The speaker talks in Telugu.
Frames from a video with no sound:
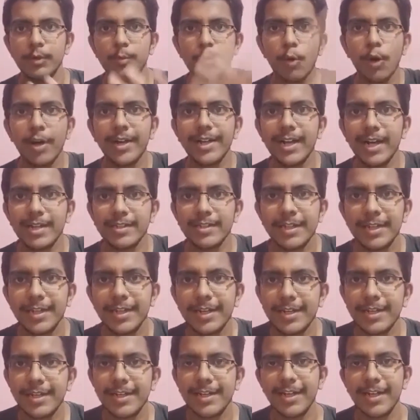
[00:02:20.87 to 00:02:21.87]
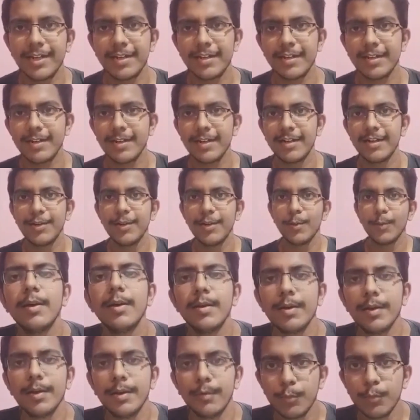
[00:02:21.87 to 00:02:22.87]
గుడ్ మార్నింగ్ అందరికీ లైక్
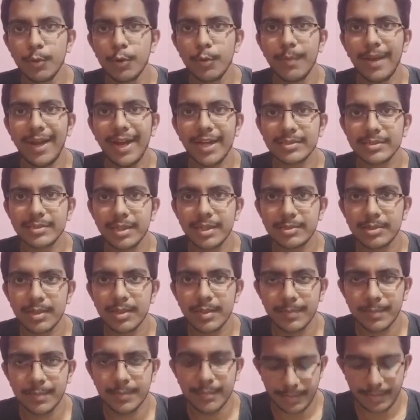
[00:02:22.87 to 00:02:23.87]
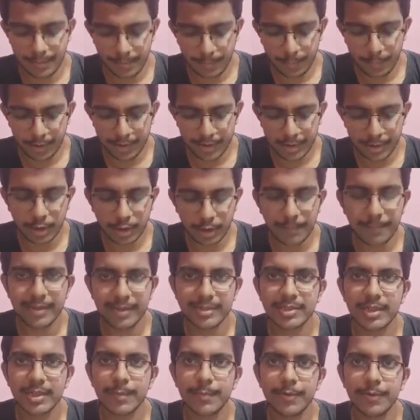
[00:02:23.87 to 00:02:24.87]
ఇప్పుడు మ్యాథ్స్ ఎగ్జామ్ ఇంపార్టెంట్
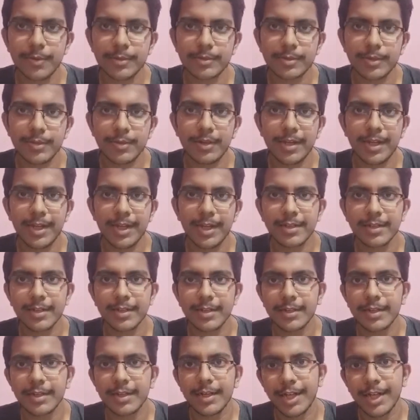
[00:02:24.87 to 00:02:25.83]
టాపిక్స్ చెప్పబోతున్నాను లైక్